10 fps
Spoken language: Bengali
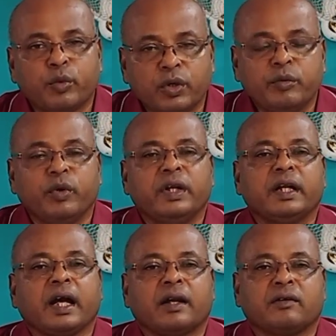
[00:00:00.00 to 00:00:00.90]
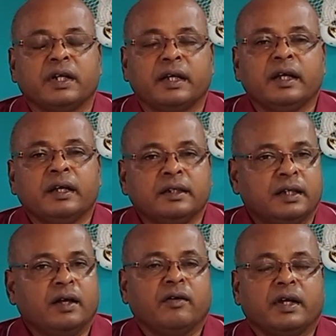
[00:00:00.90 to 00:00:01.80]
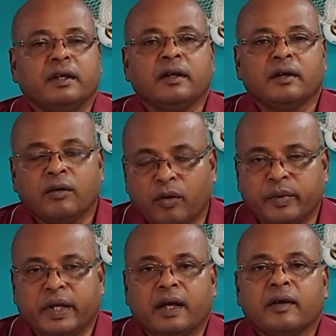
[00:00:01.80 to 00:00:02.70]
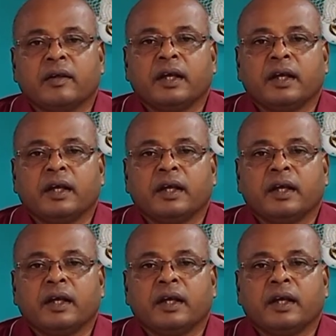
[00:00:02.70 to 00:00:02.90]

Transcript: পরিবহনের কারণে যেটা হয় হবে না